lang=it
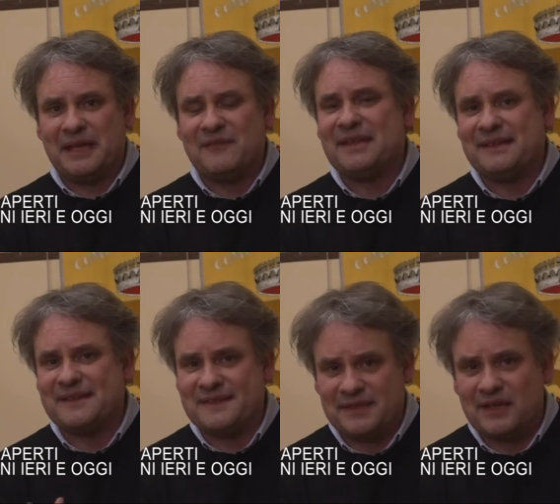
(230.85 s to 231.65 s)
che viene
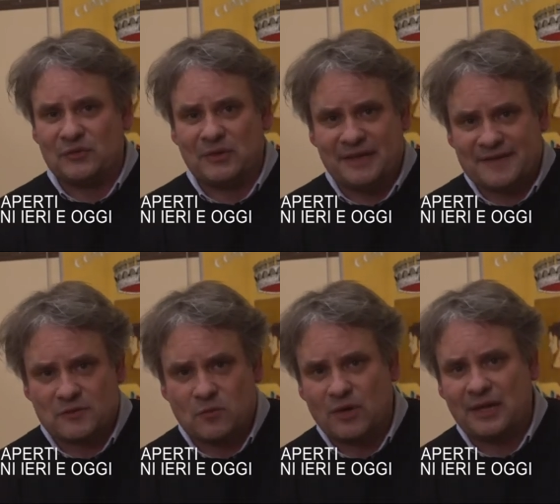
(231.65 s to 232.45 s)
destinato alle
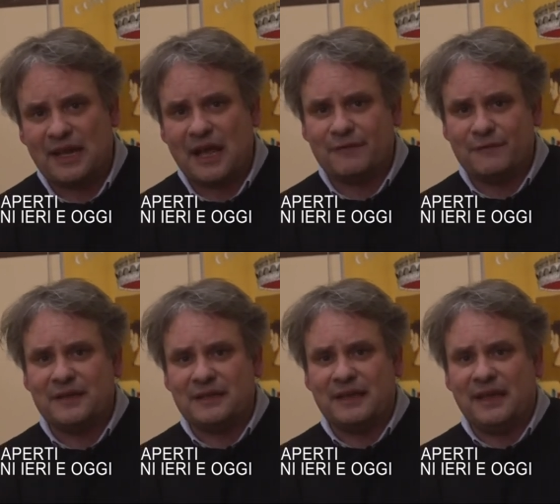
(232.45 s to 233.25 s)
scuole
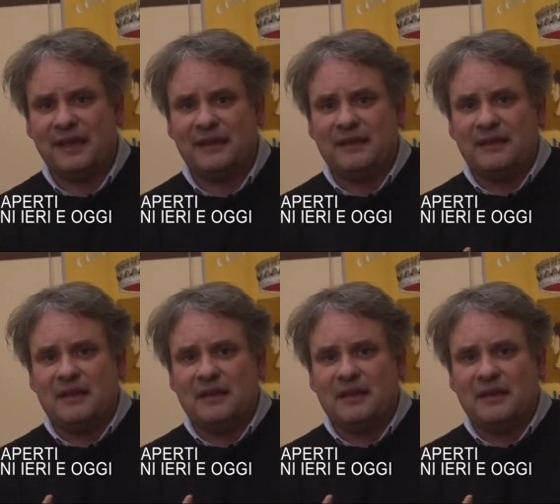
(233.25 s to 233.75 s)
affinché